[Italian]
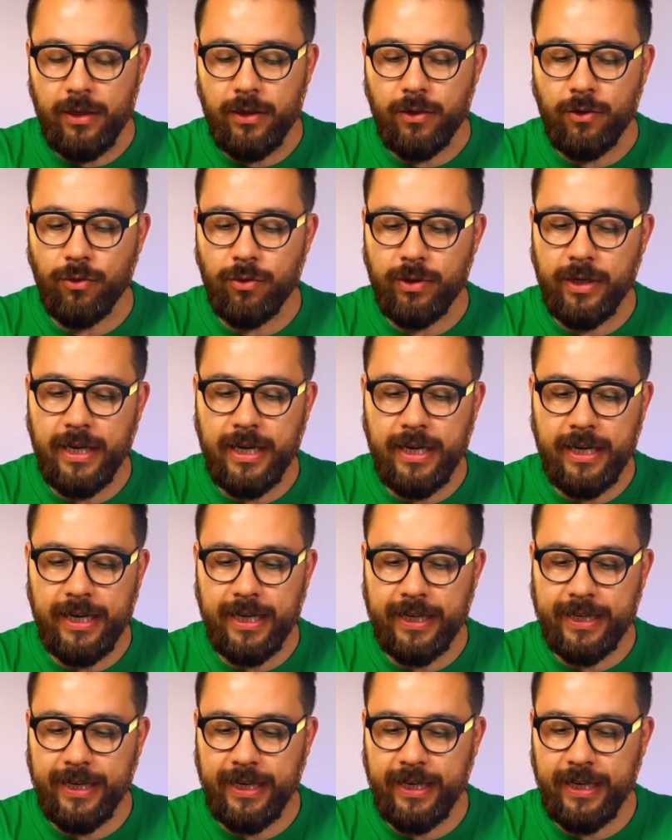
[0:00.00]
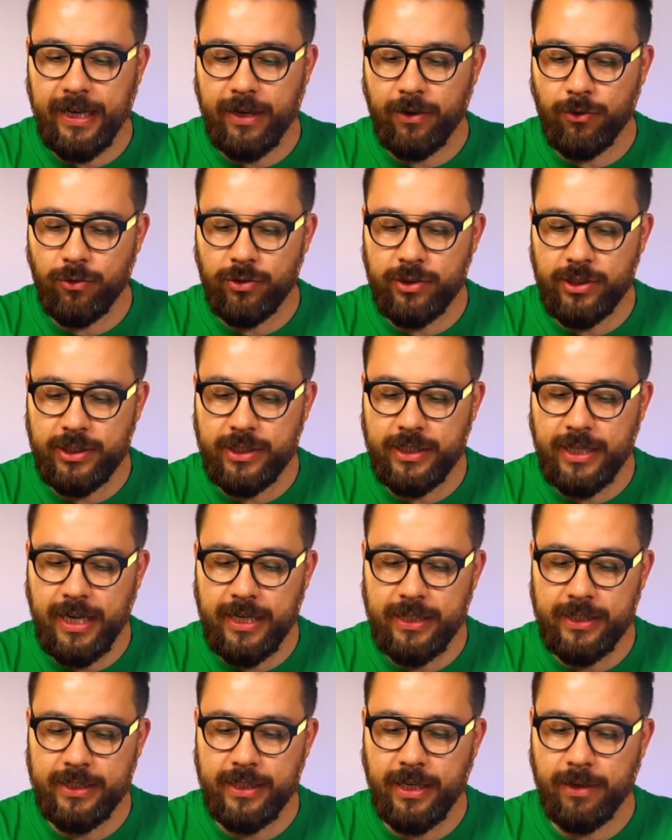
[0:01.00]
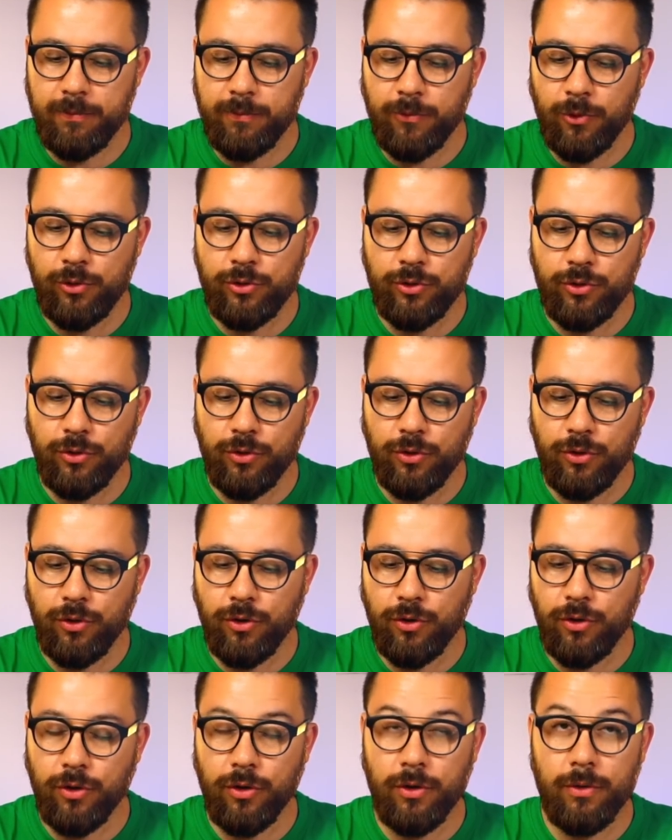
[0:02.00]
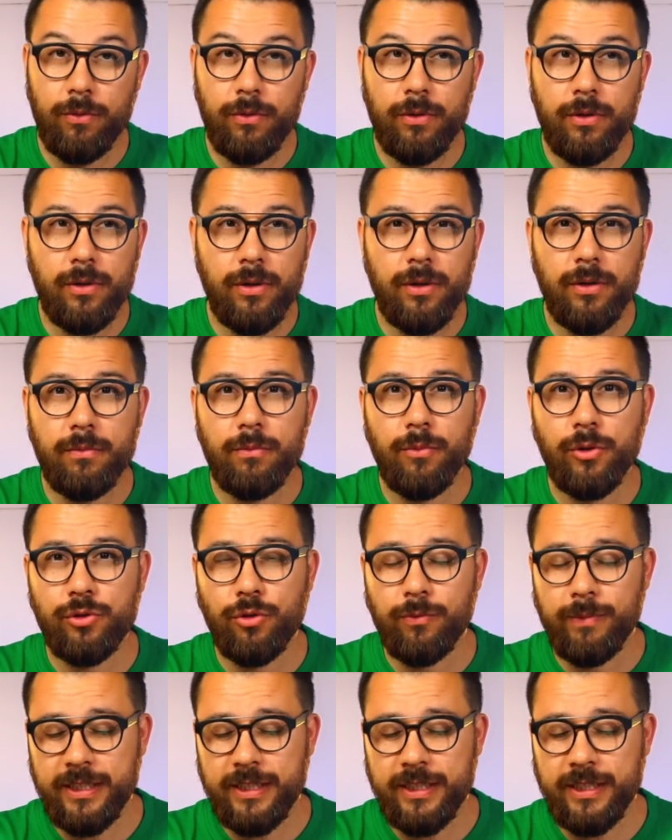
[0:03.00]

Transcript: con la griglia rossa, si sì, è molto molto